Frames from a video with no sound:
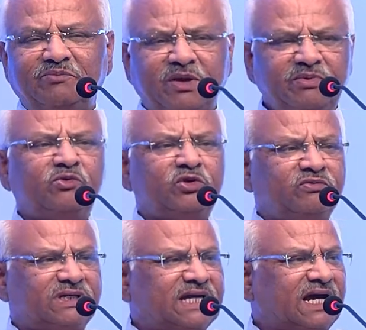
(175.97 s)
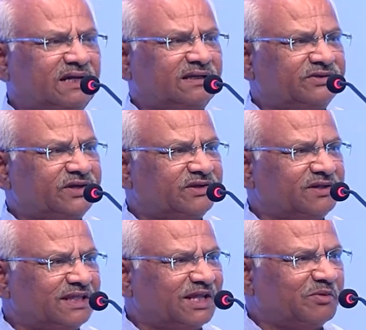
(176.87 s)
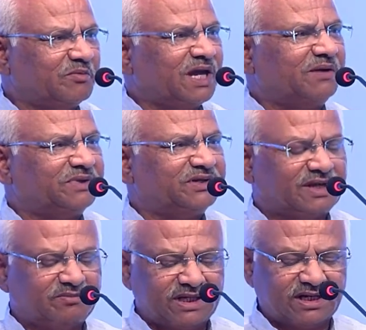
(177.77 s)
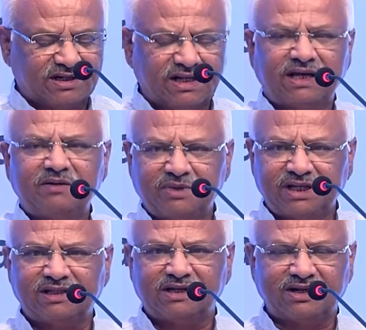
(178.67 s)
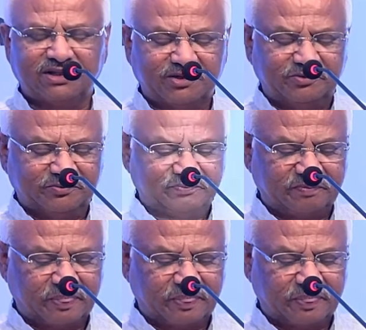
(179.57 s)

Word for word: मैं भी कुछ विचार इसके संदर्भ में आपके सामने रखने का प्रयत्न करता हूं